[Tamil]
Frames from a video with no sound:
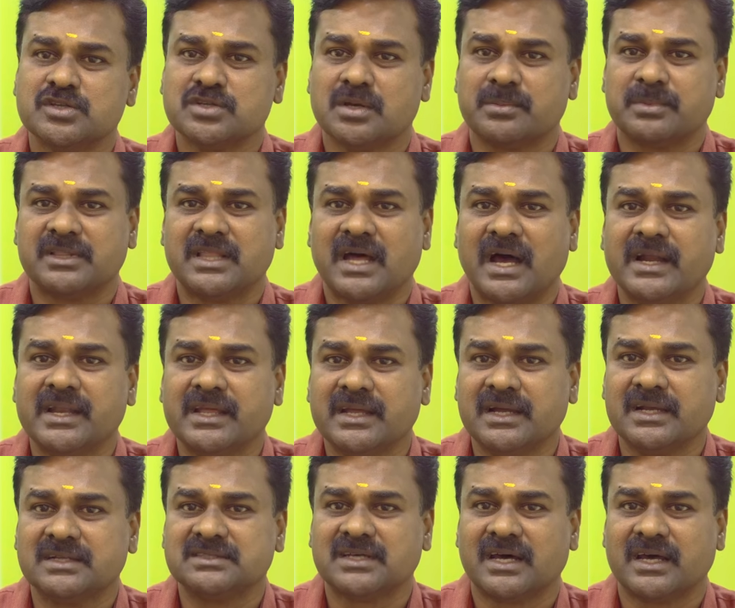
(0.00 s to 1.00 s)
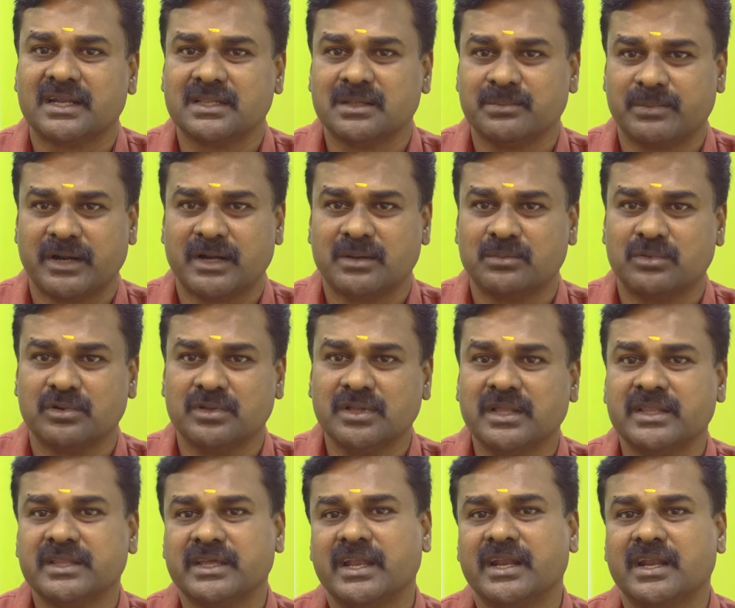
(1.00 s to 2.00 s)
ஸோ அப்போ தானியங்கள் சார்ந்து பண்ணும்போது
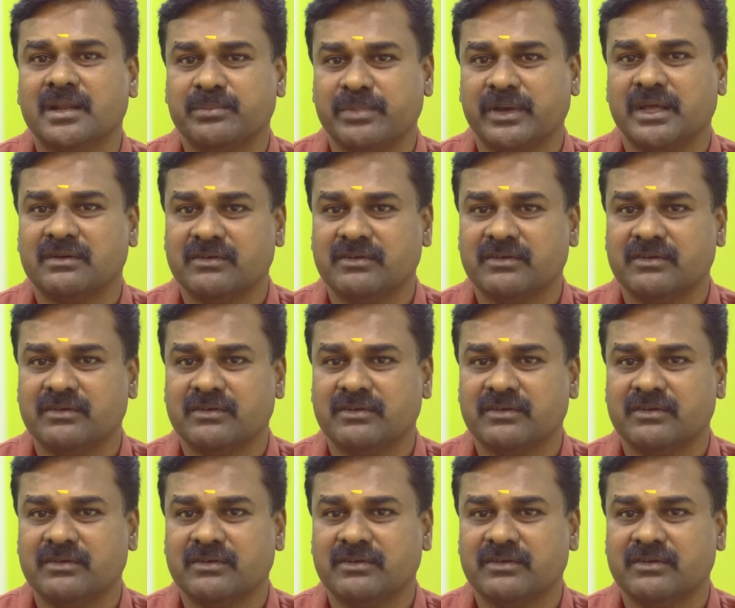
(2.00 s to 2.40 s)
அதுக்கு என்ன பேர்